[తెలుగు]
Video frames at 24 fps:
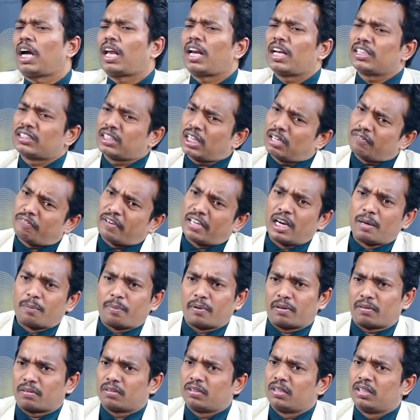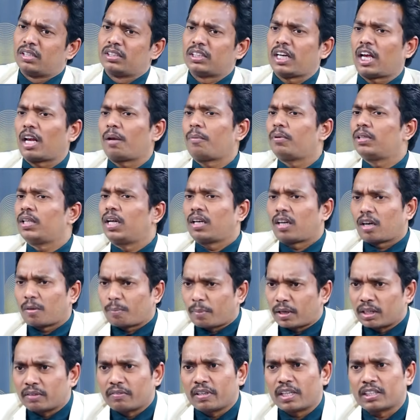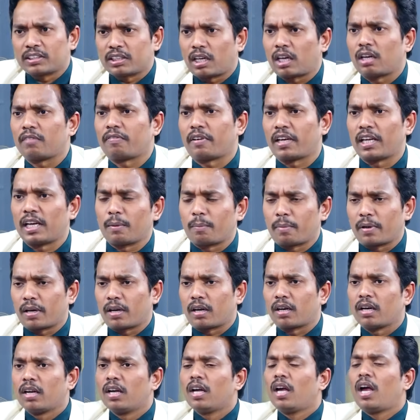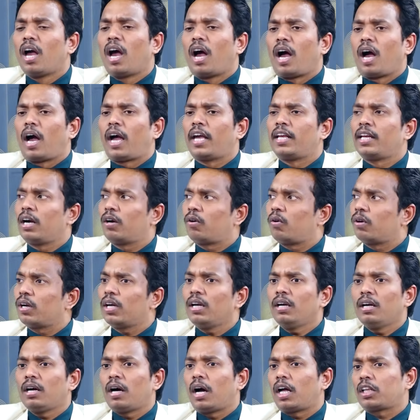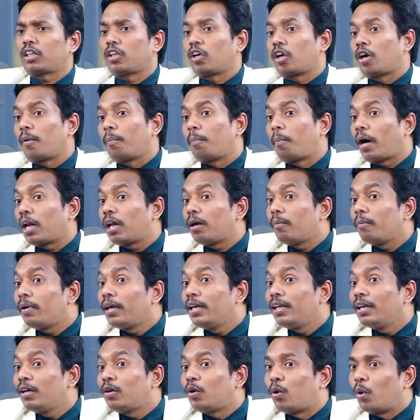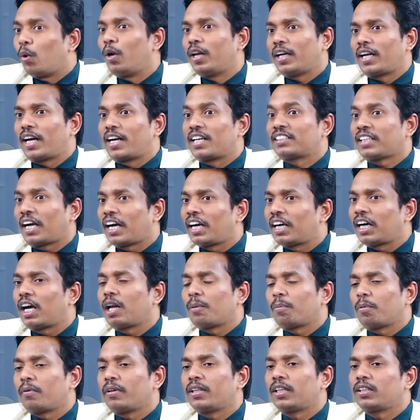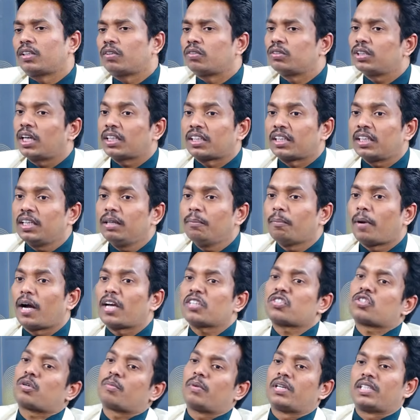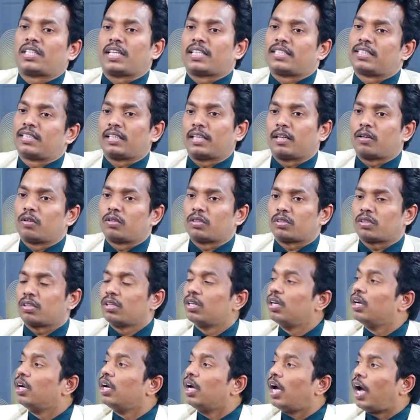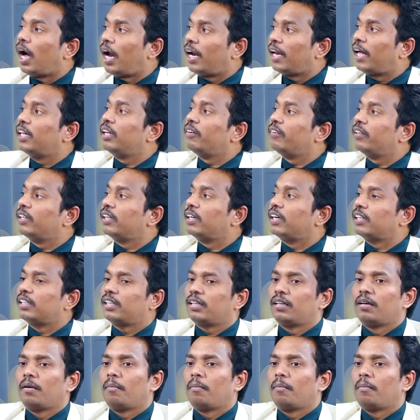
చాలాసార్లు ఫెయిల్ అయిపోయాడు చాలామంది అంటారు పదివేల సార్లు ఫెయిల్ అయిపోయాడు అయినా కూడా అతను ఒక బలమైన అండి సంకల్పం ఏదైతే ఉందో అతన్ని మాస్టర్ మైండ్ చేసింది ఈరోజు అది అదేవిధంగా